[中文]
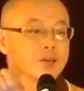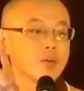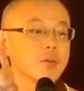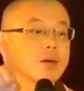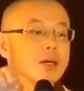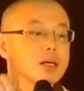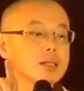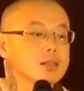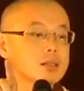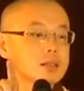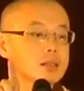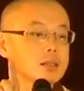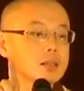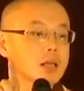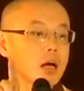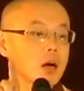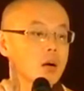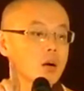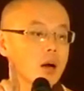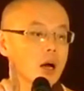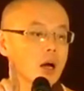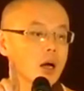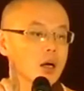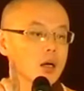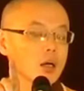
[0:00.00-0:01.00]
我也知道
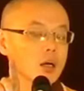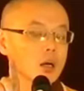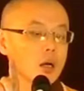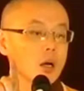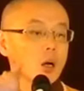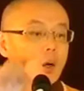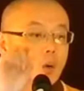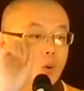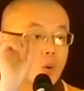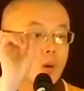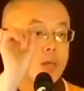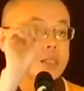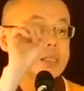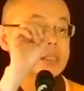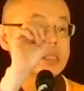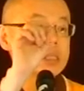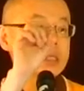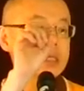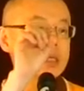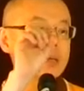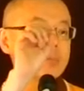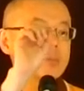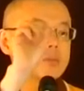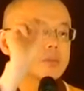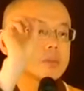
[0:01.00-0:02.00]
啊，观世
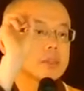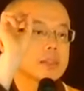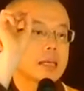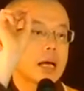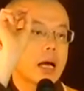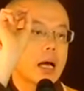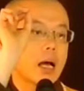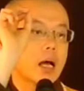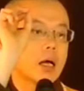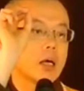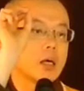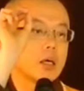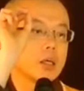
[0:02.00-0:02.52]
音菩萨，